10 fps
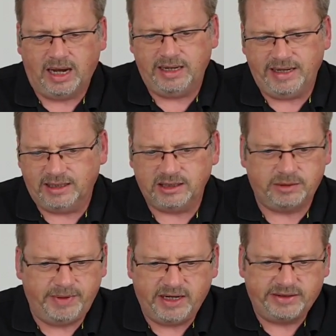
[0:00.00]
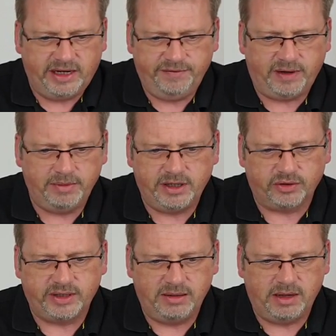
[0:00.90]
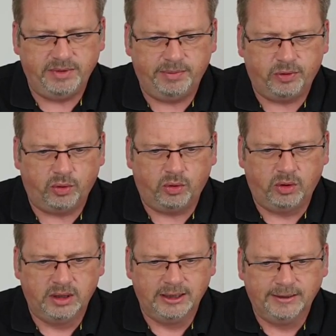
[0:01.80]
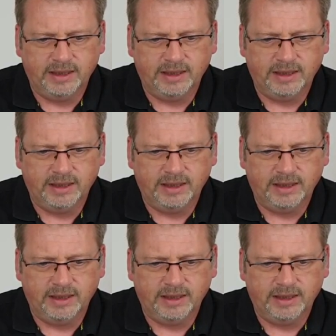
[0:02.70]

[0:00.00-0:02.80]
Allianz, BASF habe ich auch selber im Depot.